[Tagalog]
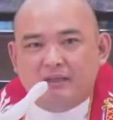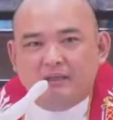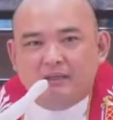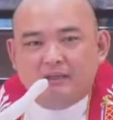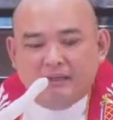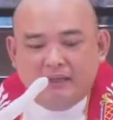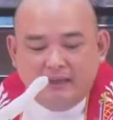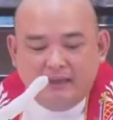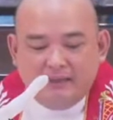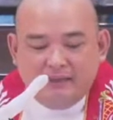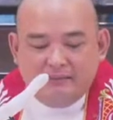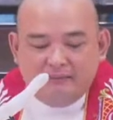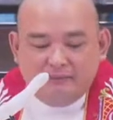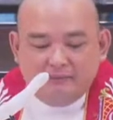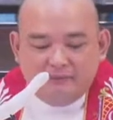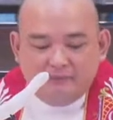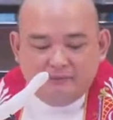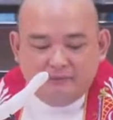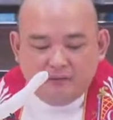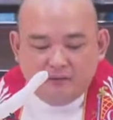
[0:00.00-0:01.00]
in life.
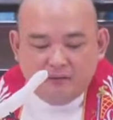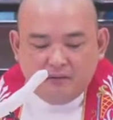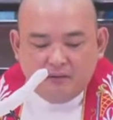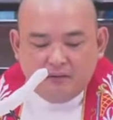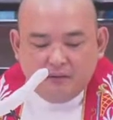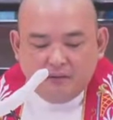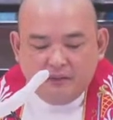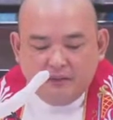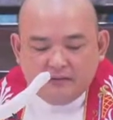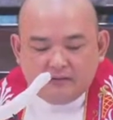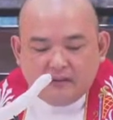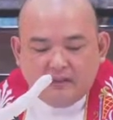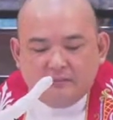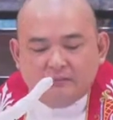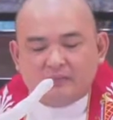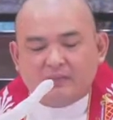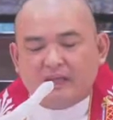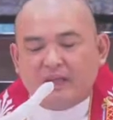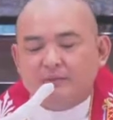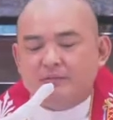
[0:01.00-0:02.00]
And
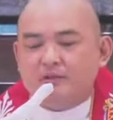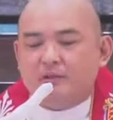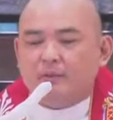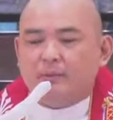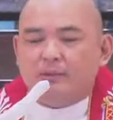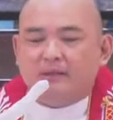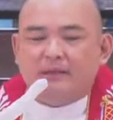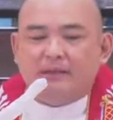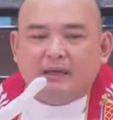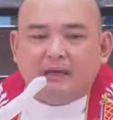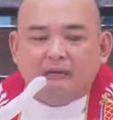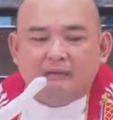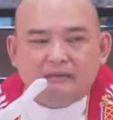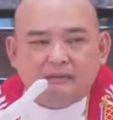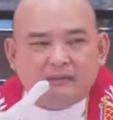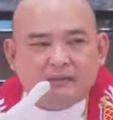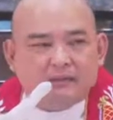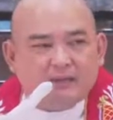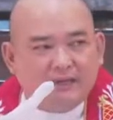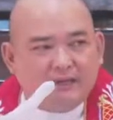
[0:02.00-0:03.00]
sometimes you can
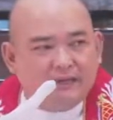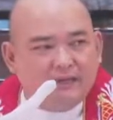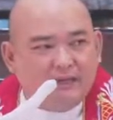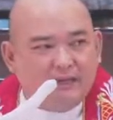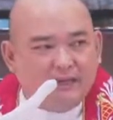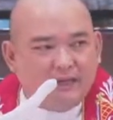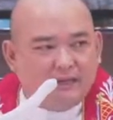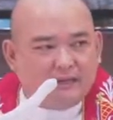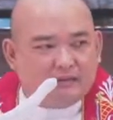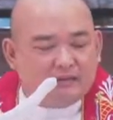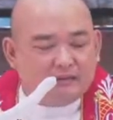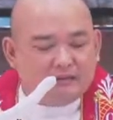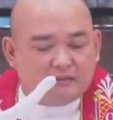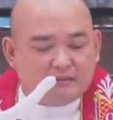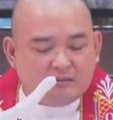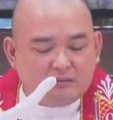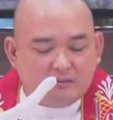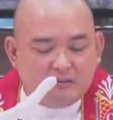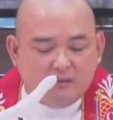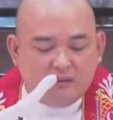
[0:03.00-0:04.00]
encounter dead
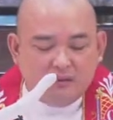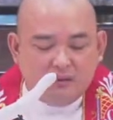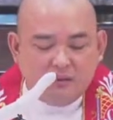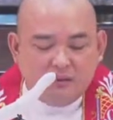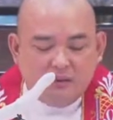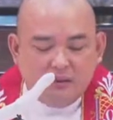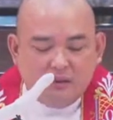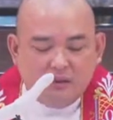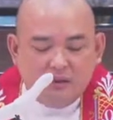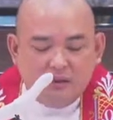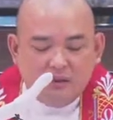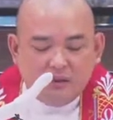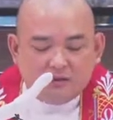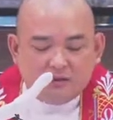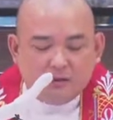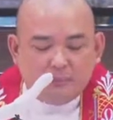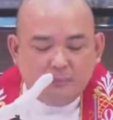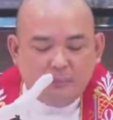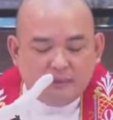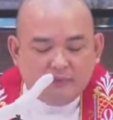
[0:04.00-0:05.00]
ends.
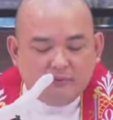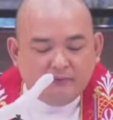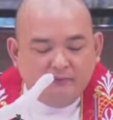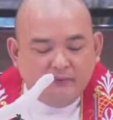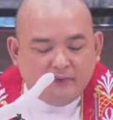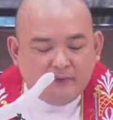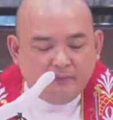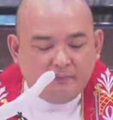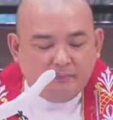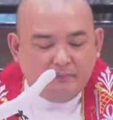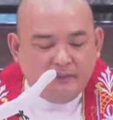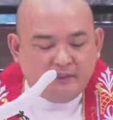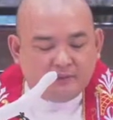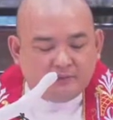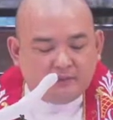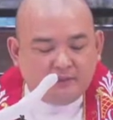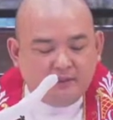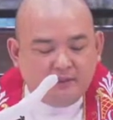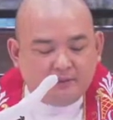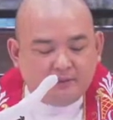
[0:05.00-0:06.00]
So please be very
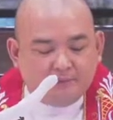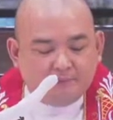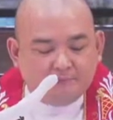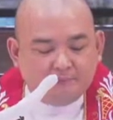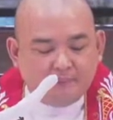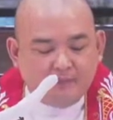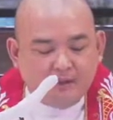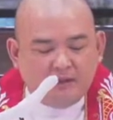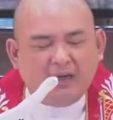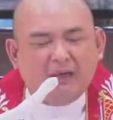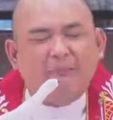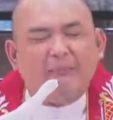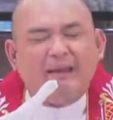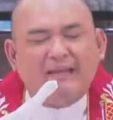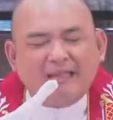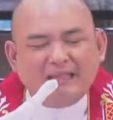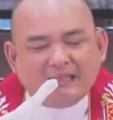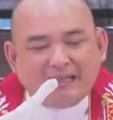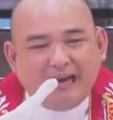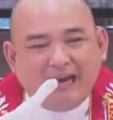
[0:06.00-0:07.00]
patient.
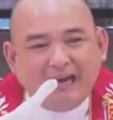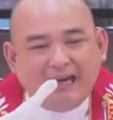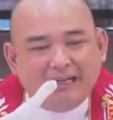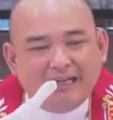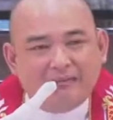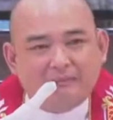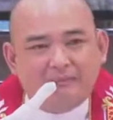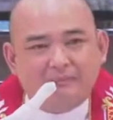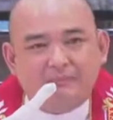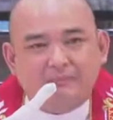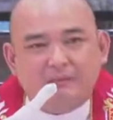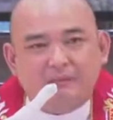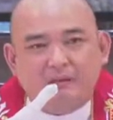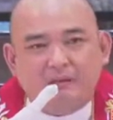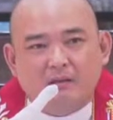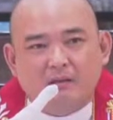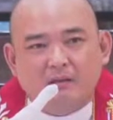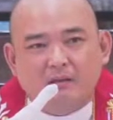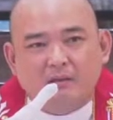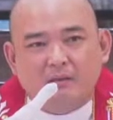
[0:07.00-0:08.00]
Remain calm
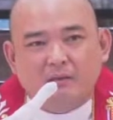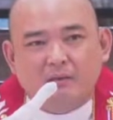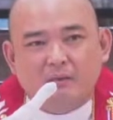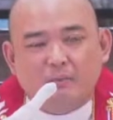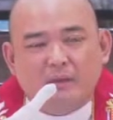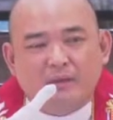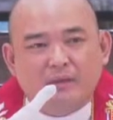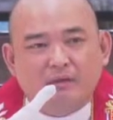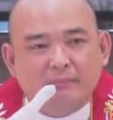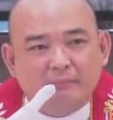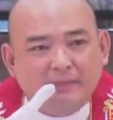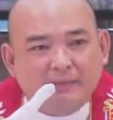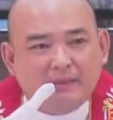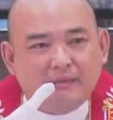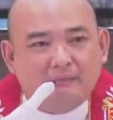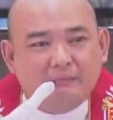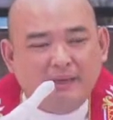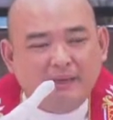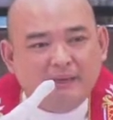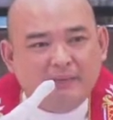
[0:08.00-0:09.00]
when you
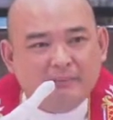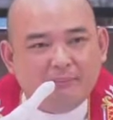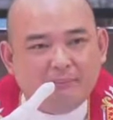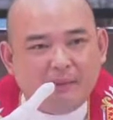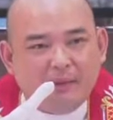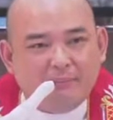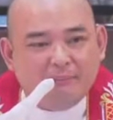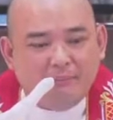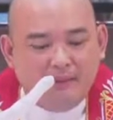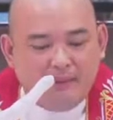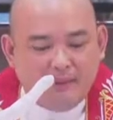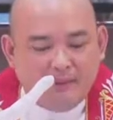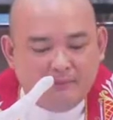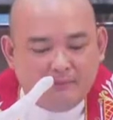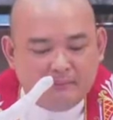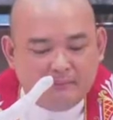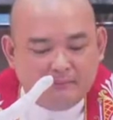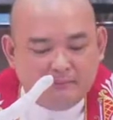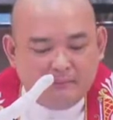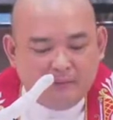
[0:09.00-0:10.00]
meet many
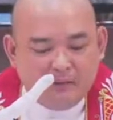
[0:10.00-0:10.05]
problem